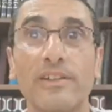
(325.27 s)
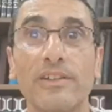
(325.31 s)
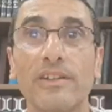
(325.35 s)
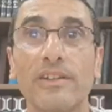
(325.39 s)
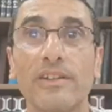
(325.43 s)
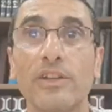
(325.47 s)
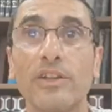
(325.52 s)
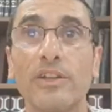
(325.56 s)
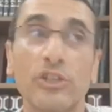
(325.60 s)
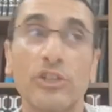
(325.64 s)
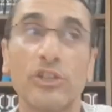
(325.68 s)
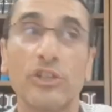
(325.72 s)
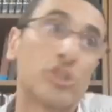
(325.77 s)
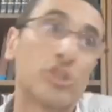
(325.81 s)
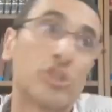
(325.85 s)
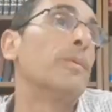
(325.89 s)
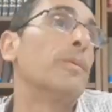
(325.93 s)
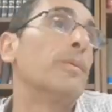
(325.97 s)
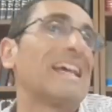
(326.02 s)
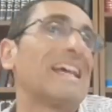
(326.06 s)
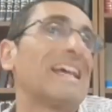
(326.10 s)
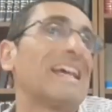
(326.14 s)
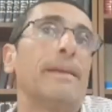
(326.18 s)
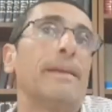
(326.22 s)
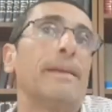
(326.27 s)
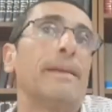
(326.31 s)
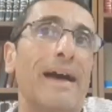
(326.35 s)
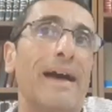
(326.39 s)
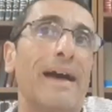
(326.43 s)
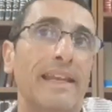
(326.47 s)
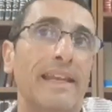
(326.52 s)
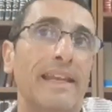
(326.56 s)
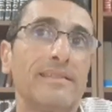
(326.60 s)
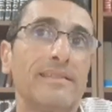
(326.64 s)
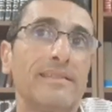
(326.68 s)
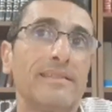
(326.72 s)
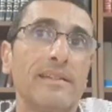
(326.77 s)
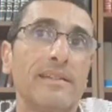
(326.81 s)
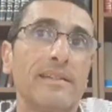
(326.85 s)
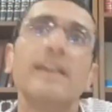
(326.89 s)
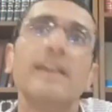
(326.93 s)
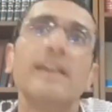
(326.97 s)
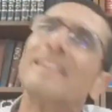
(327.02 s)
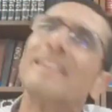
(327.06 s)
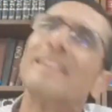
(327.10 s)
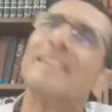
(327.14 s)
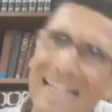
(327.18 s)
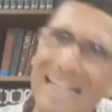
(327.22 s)
Somos alemanes de
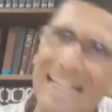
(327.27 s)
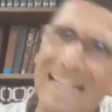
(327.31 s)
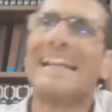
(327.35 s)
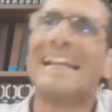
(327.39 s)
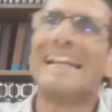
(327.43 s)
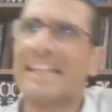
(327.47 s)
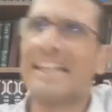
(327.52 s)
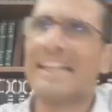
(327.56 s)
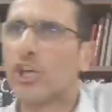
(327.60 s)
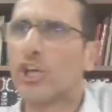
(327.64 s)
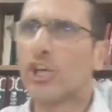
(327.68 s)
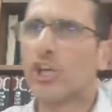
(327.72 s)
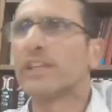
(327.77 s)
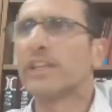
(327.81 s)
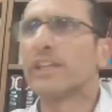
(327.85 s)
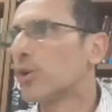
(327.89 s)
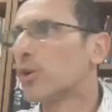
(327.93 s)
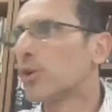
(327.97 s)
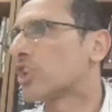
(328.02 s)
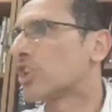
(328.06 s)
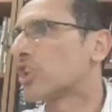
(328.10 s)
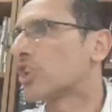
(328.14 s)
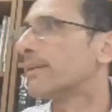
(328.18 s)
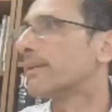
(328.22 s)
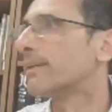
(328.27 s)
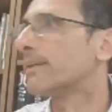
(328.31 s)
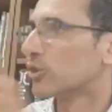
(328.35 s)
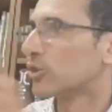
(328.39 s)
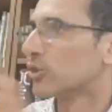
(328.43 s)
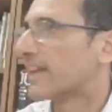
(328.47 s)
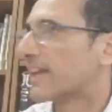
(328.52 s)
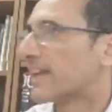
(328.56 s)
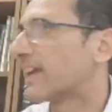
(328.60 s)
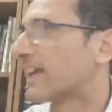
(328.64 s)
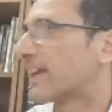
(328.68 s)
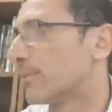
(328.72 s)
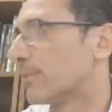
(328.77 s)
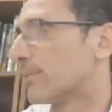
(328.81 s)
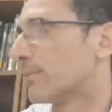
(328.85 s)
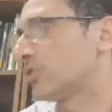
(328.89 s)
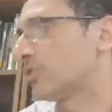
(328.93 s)
la religión de Moshe, mosaica de Moisés.